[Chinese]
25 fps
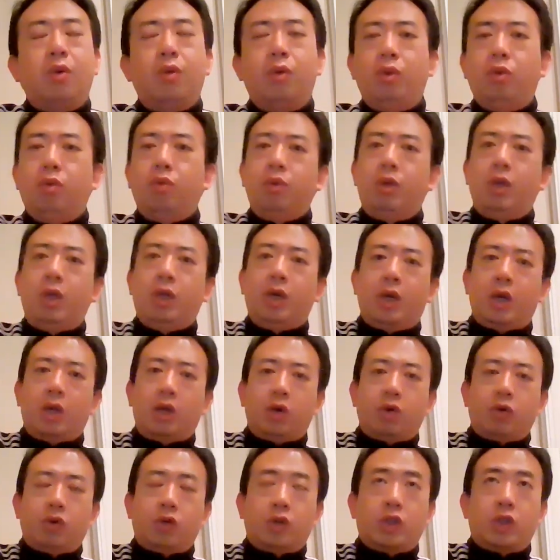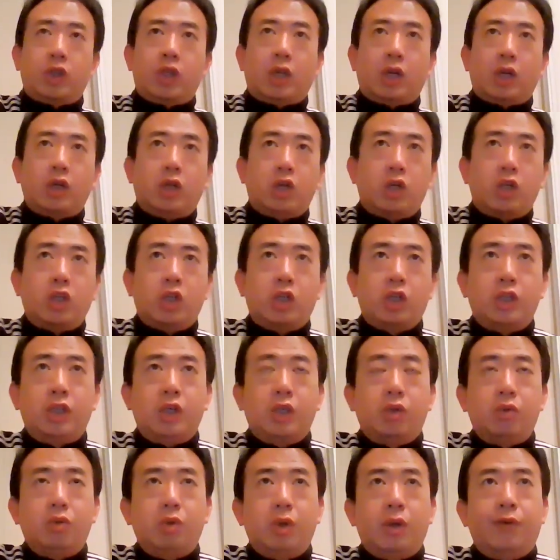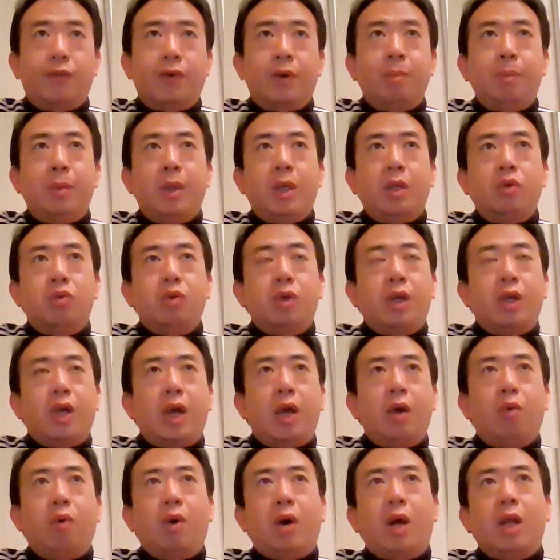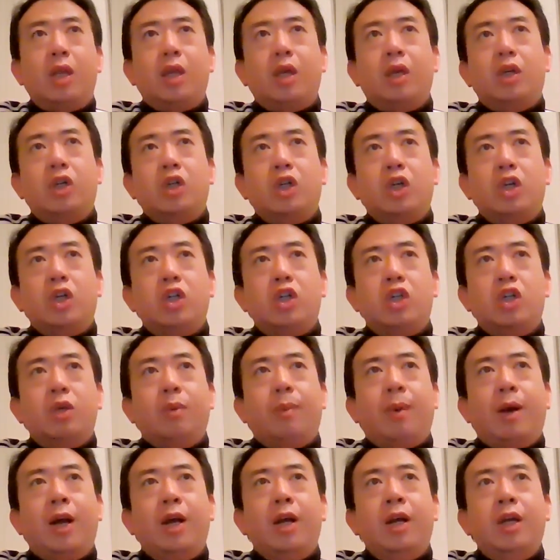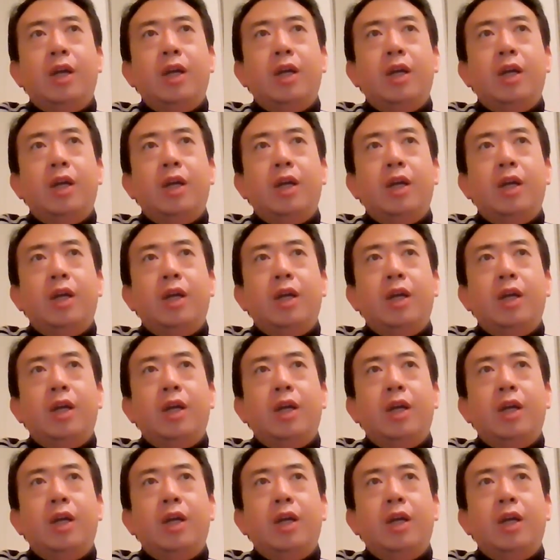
伦敦应该来说是当时世界最文明、最开化的一个城市吧？